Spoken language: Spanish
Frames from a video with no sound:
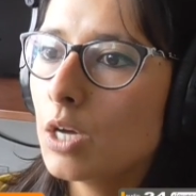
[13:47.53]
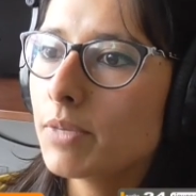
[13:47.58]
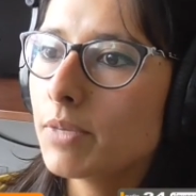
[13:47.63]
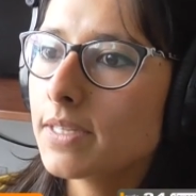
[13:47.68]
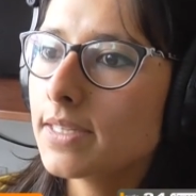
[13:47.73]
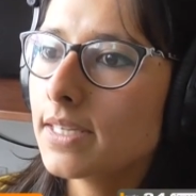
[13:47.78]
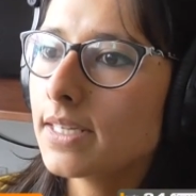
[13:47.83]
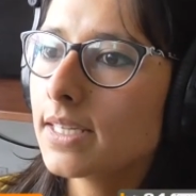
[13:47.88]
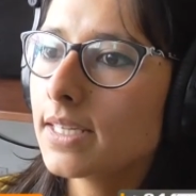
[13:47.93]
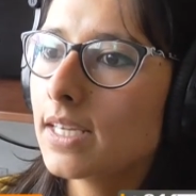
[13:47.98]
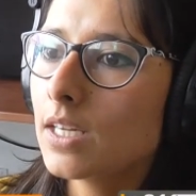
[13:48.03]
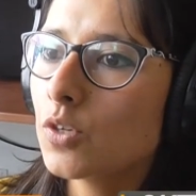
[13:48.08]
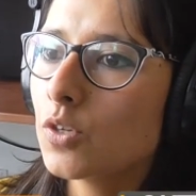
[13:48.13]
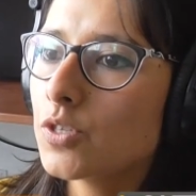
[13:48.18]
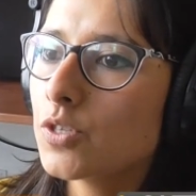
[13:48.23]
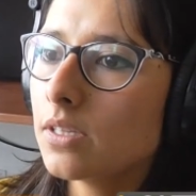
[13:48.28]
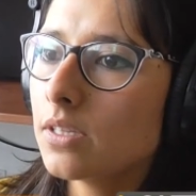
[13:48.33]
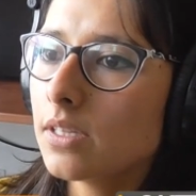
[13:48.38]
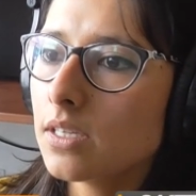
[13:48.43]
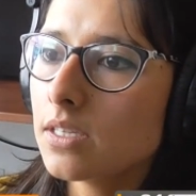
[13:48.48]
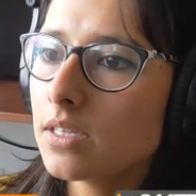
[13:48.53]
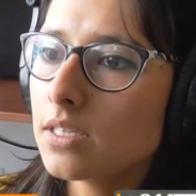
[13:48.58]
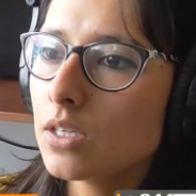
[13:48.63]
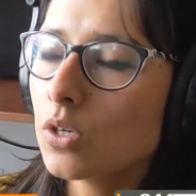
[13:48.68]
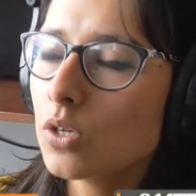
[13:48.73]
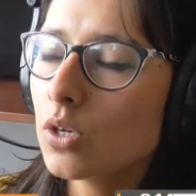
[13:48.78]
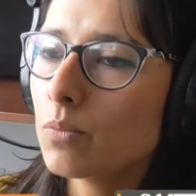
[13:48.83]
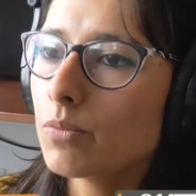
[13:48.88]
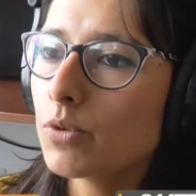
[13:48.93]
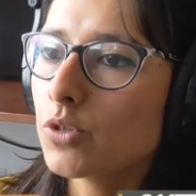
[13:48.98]
Pensar que el
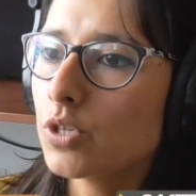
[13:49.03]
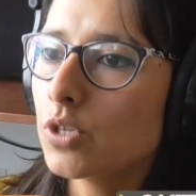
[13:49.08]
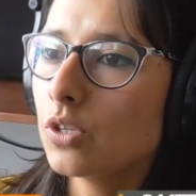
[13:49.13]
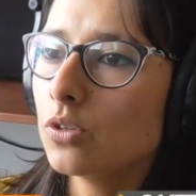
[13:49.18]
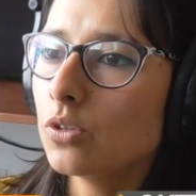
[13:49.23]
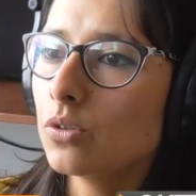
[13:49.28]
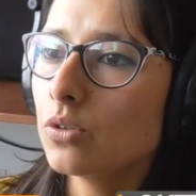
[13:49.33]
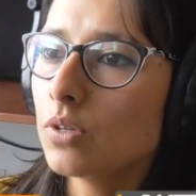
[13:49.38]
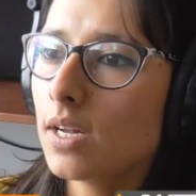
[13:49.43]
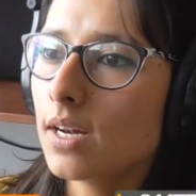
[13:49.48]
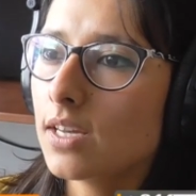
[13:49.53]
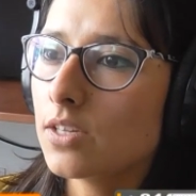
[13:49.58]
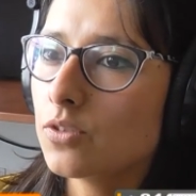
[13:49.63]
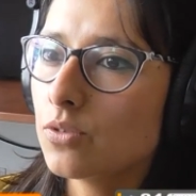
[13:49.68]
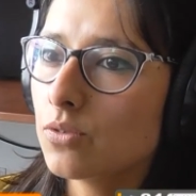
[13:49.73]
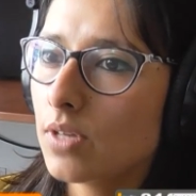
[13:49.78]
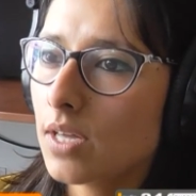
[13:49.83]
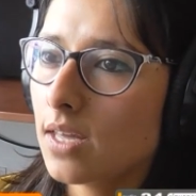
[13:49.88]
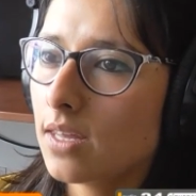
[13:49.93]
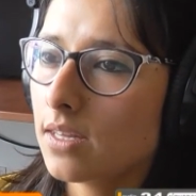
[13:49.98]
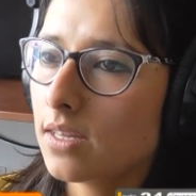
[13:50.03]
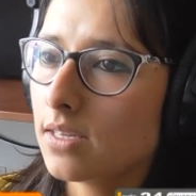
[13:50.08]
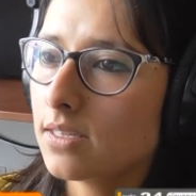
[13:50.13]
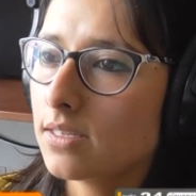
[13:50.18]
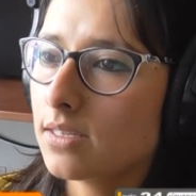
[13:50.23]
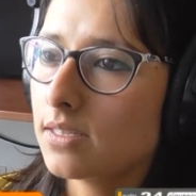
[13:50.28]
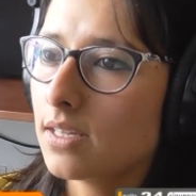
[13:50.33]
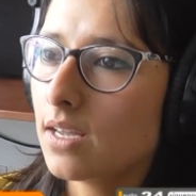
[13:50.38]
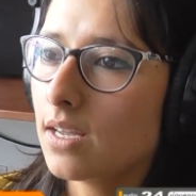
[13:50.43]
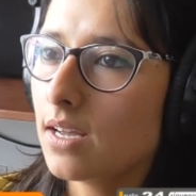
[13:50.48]
85% de la ciudad
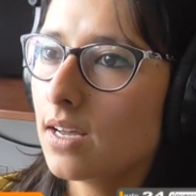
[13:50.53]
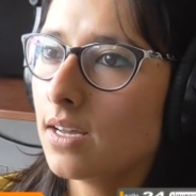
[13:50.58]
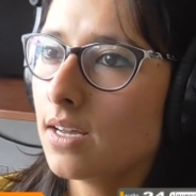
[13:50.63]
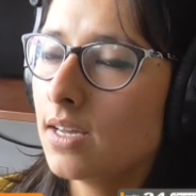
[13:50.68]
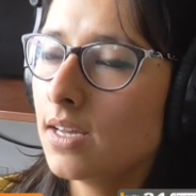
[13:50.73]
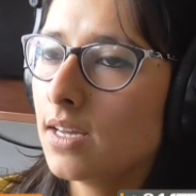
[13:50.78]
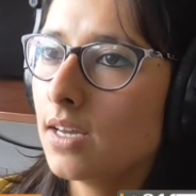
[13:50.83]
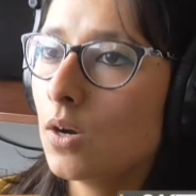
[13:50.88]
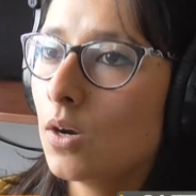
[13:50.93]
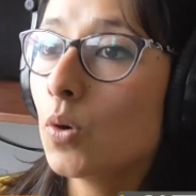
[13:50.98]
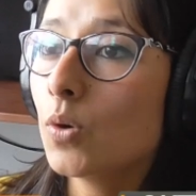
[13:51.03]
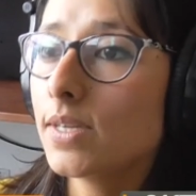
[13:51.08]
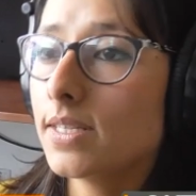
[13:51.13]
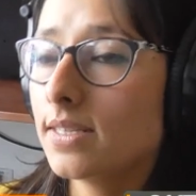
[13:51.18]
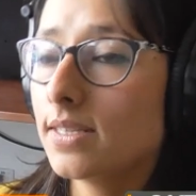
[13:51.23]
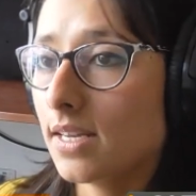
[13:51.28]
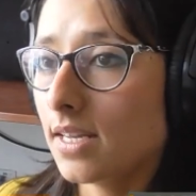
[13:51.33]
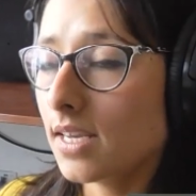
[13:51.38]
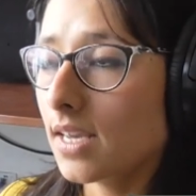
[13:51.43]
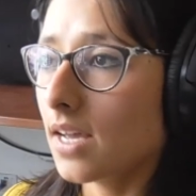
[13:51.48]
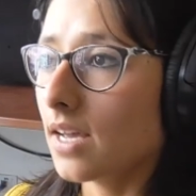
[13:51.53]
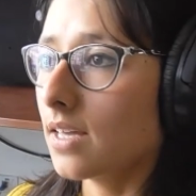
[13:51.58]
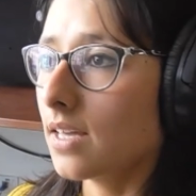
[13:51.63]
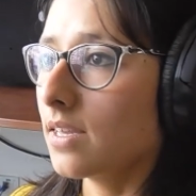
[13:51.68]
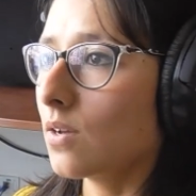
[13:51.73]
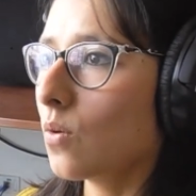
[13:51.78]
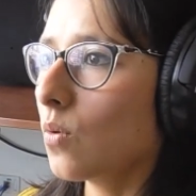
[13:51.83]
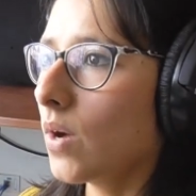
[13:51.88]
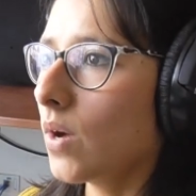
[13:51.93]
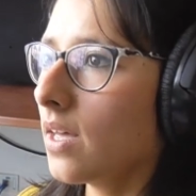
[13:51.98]
está o estaría
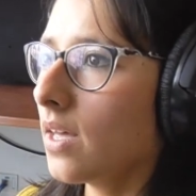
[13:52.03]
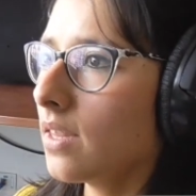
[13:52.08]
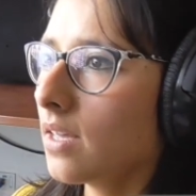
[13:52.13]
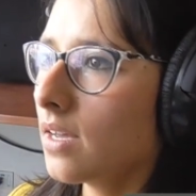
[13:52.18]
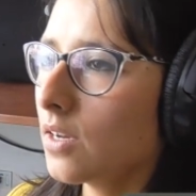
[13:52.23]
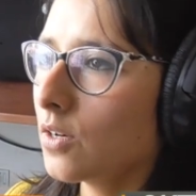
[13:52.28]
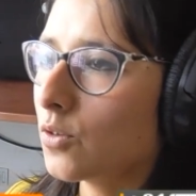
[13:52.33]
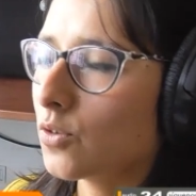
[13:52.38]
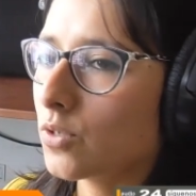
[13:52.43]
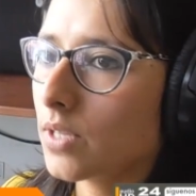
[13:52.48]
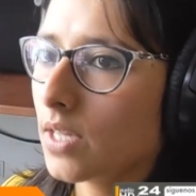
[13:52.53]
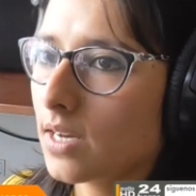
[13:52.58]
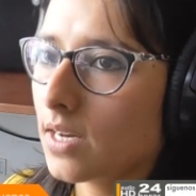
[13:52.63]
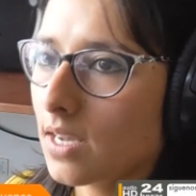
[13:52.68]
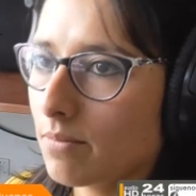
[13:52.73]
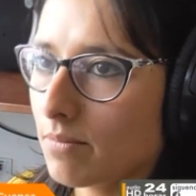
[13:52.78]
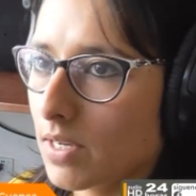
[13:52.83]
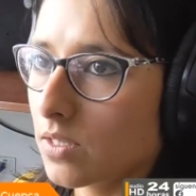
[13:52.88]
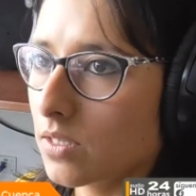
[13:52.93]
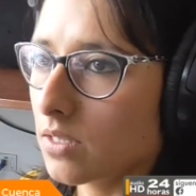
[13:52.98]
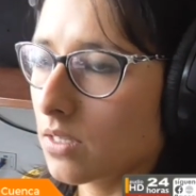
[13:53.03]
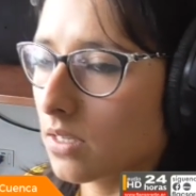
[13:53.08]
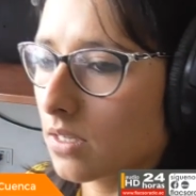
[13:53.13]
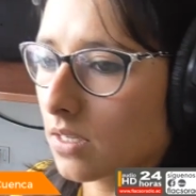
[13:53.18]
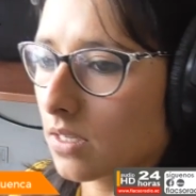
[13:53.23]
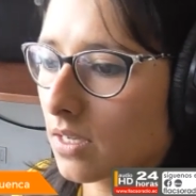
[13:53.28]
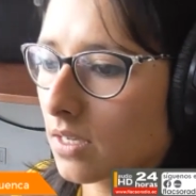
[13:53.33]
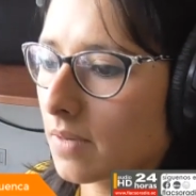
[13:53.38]
adecuada, nos daría más